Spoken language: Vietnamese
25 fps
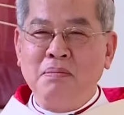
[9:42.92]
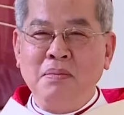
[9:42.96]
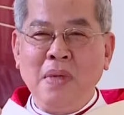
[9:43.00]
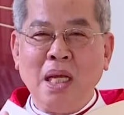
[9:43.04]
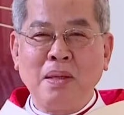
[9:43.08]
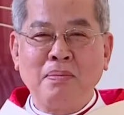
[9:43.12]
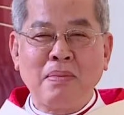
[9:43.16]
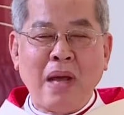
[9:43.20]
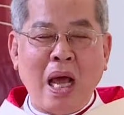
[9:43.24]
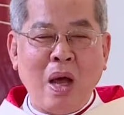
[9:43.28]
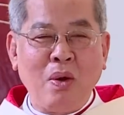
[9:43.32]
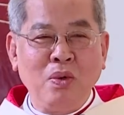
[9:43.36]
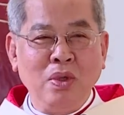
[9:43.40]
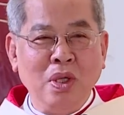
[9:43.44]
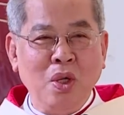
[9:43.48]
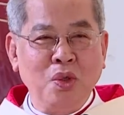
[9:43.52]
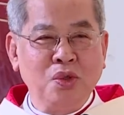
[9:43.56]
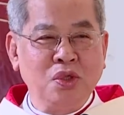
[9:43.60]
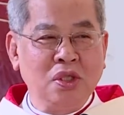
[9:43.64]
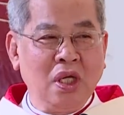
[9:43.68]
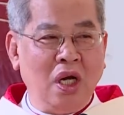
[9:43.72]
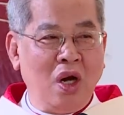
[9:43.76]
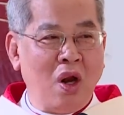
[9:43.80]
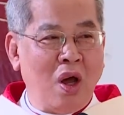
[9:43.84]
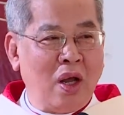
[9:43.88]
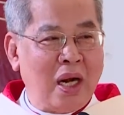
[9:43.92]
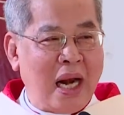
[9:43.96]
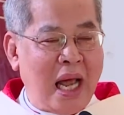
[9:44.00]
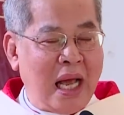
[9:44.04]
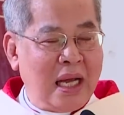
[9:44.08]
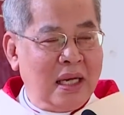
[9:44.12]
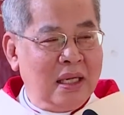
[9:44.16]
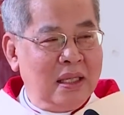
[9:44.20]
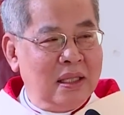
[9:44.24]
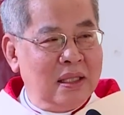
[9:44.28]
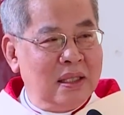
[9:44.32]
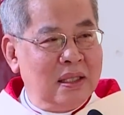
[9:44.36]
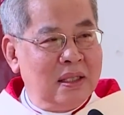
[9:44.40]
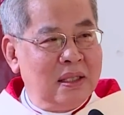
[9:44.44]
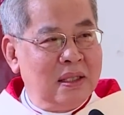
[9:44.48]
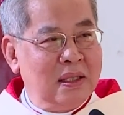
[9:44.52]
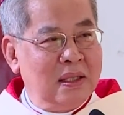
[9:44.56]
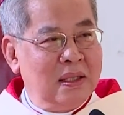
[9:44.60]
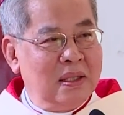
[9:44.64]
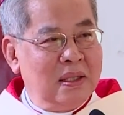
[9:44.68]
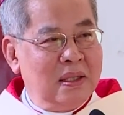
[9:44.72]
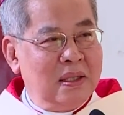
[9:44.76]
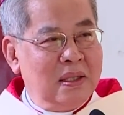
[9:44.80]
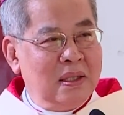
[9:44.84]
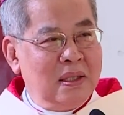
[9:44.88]
biết bao nhiêu sự lo lắng.
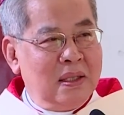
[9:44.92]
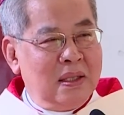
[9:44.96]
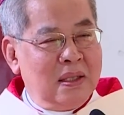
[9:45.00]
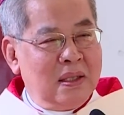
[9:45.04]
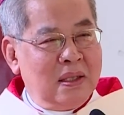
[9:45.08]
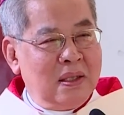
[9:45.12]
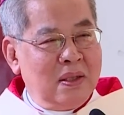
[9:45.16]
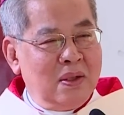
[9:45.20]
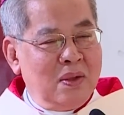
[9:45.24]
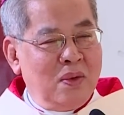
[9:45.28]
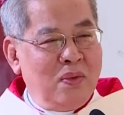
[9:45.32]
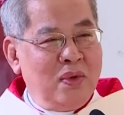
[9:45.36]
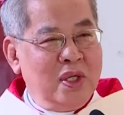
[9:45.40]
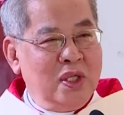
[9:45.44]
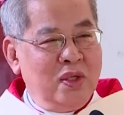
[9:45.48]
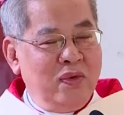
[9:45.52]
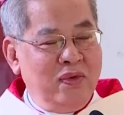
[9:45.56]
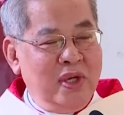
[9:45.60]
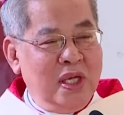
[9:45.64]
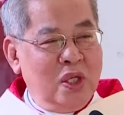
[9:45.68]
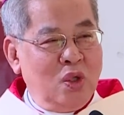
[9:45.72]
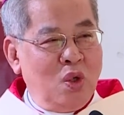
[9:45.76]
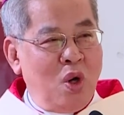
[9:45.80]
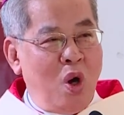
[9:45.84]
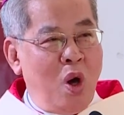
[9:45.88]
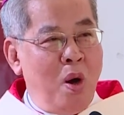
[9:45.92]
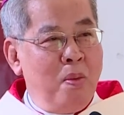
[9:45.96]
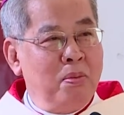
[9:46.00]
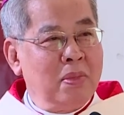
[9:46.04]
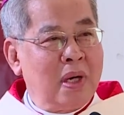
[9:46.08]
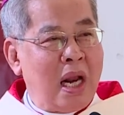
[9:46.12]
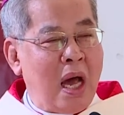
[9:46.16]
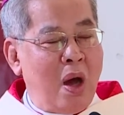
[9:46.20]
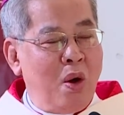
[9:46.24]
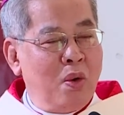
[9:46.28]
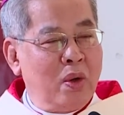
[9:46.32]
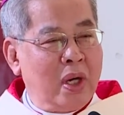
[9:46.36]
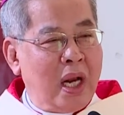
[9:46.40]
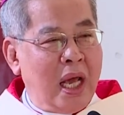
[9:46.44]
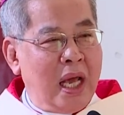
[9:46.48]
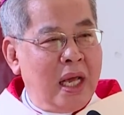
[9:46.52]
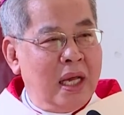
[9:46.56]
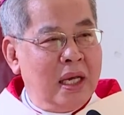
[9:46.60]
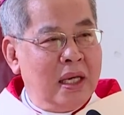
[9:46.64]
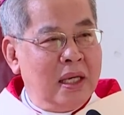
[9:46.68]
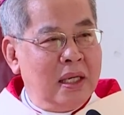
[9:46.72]
Ví dụ ốm đau này,